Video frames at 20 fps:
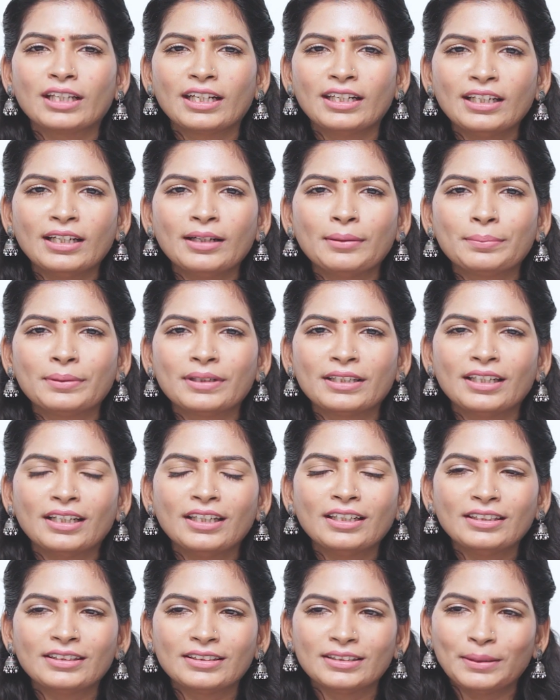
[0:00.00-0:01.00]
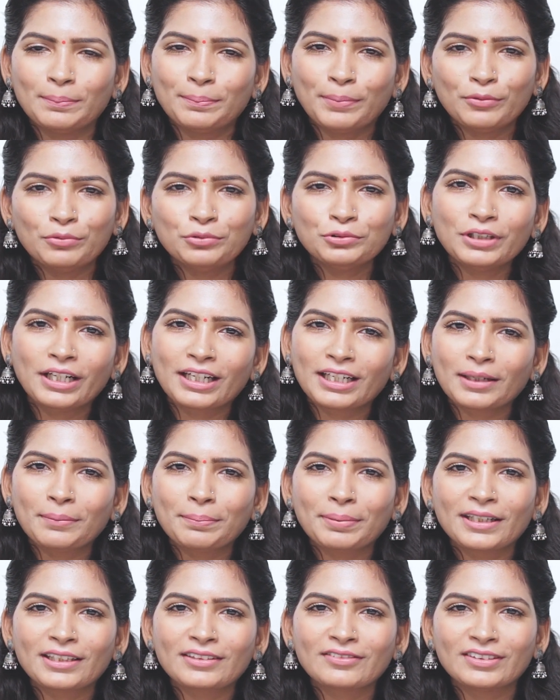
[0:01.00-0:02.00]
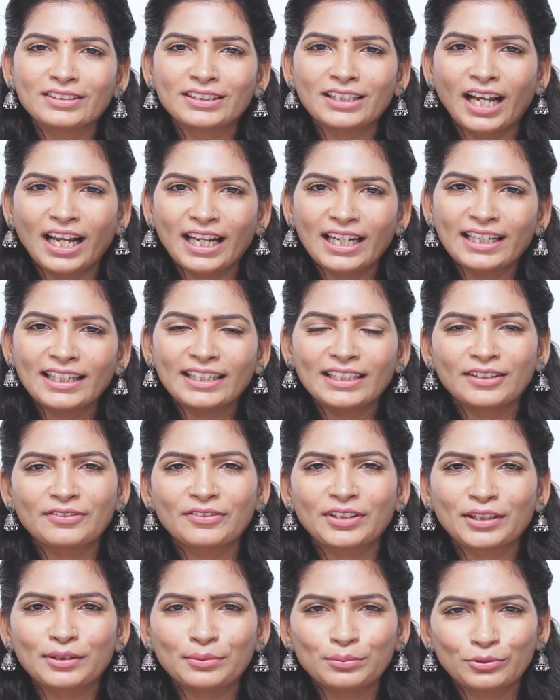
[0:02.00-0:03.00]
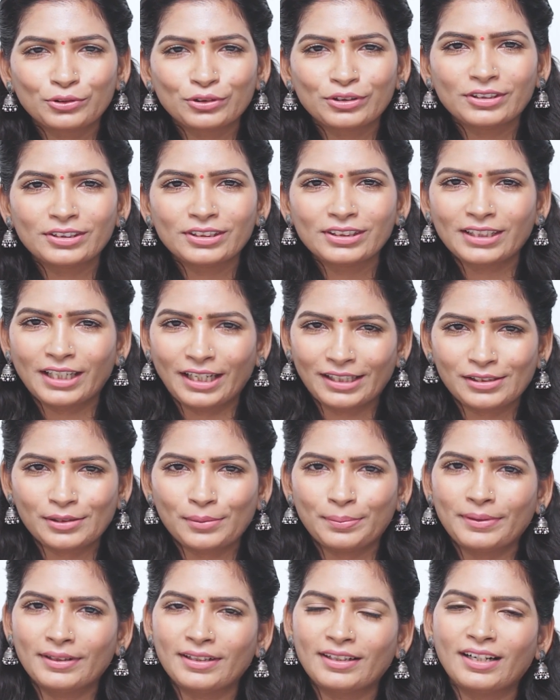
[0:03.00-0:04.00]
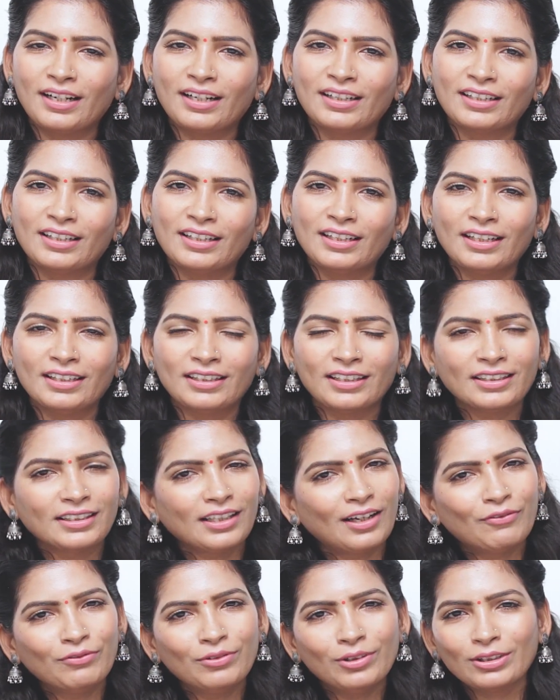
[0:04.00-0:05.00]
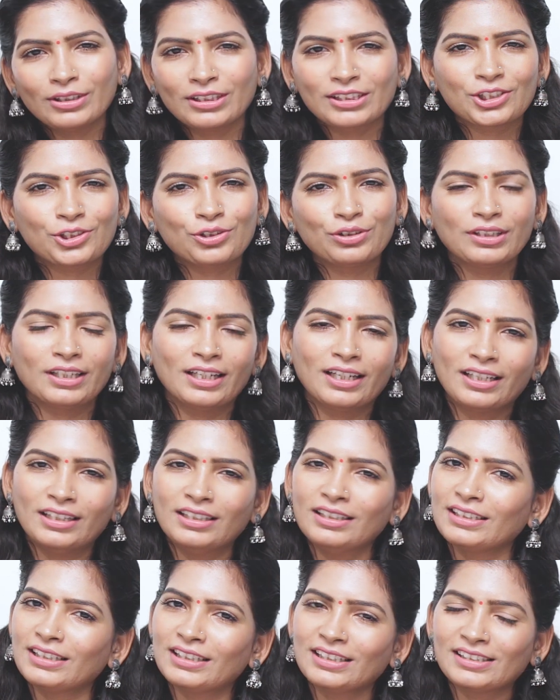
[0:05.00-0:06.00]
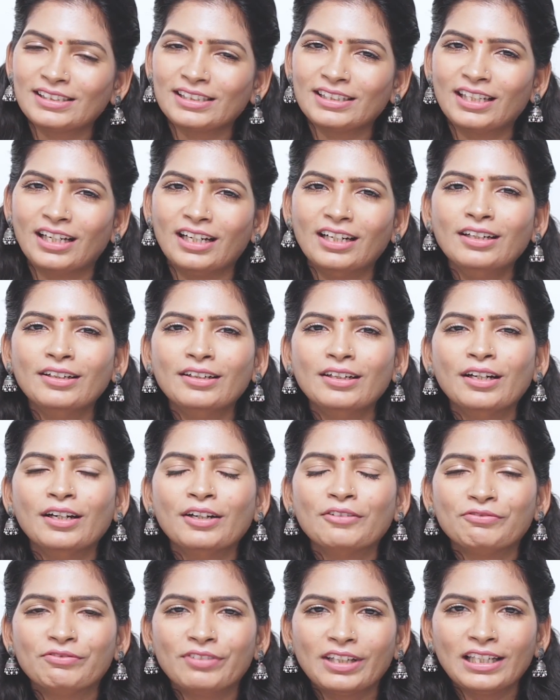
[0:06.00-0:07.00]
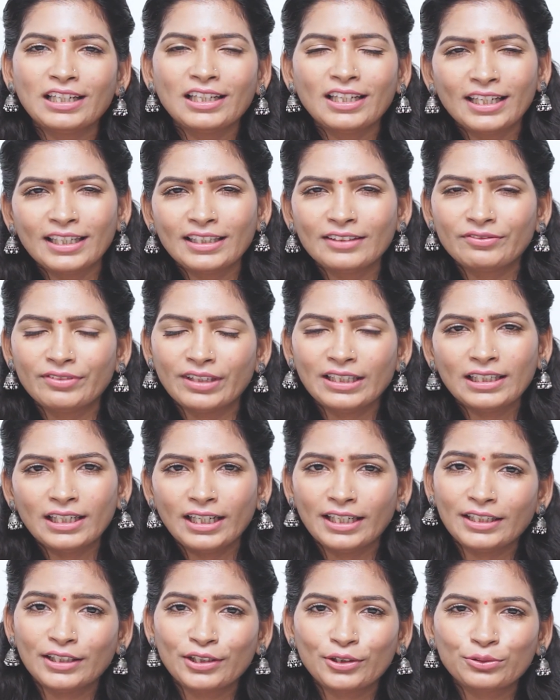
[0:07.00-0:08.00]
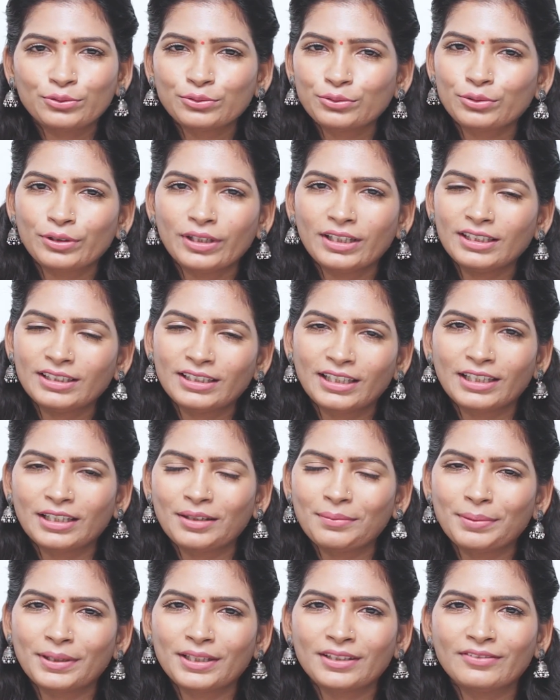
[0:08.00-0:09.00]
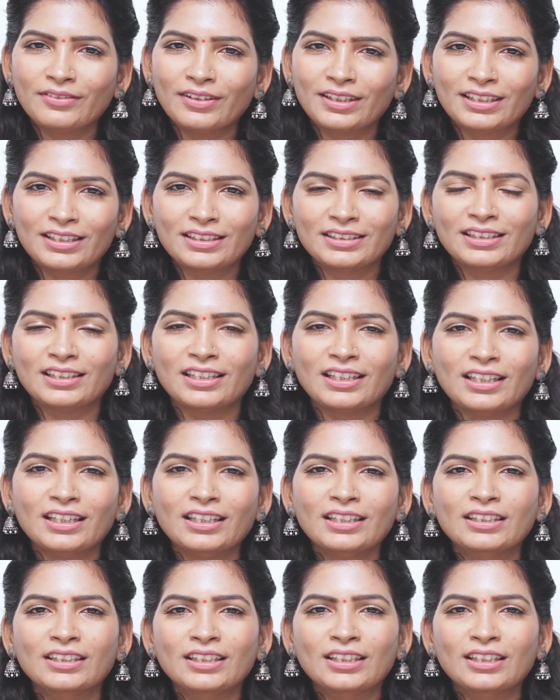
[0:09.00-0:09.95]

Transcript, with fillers: என்ன அப்படின்னா இப்போவும் நிறைய பேருக்கு வந்து ஐலைனர் வைக்கும்போது கஷ்டப்படுறாங்க ஆனால் அது அவ்வளோ கஷ்டம் இல்லை ஈஸி தான் விங் லைன் விங் லைனரும் கூட நிறைய பேருக்கு வர்றதில்லை